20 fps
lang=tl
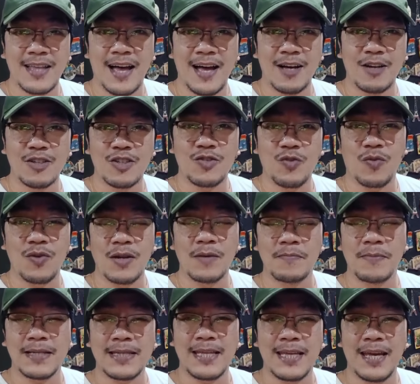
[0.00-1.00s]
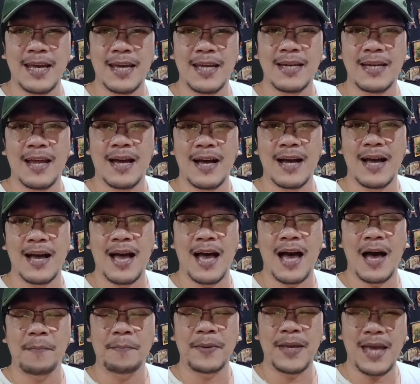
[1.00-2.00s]
Uh, gusto ko lang batiin ng ah,
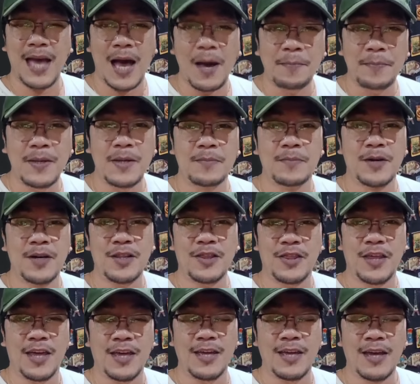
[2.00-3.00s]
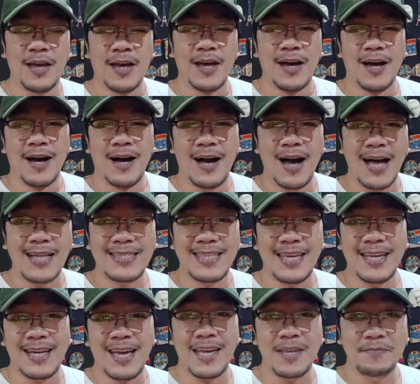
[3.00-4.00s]
happy happy birthday ang
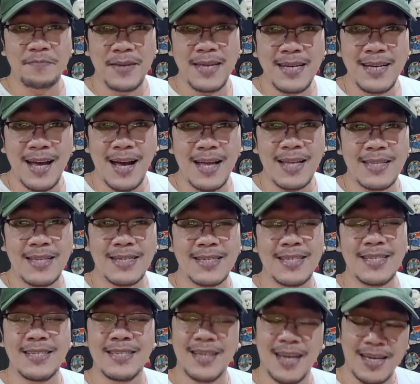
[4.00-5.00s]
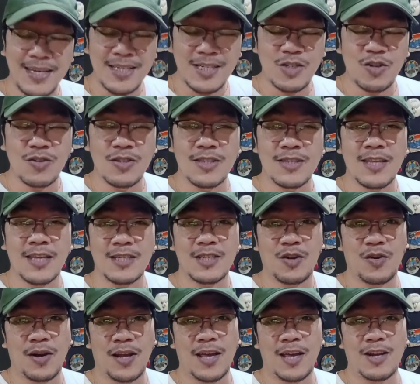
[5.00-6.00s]
ating kaibigan na si Jason
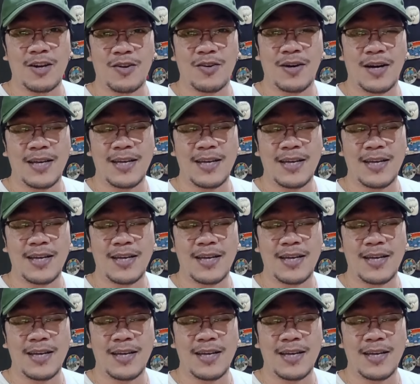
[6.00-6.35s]
Tesorero.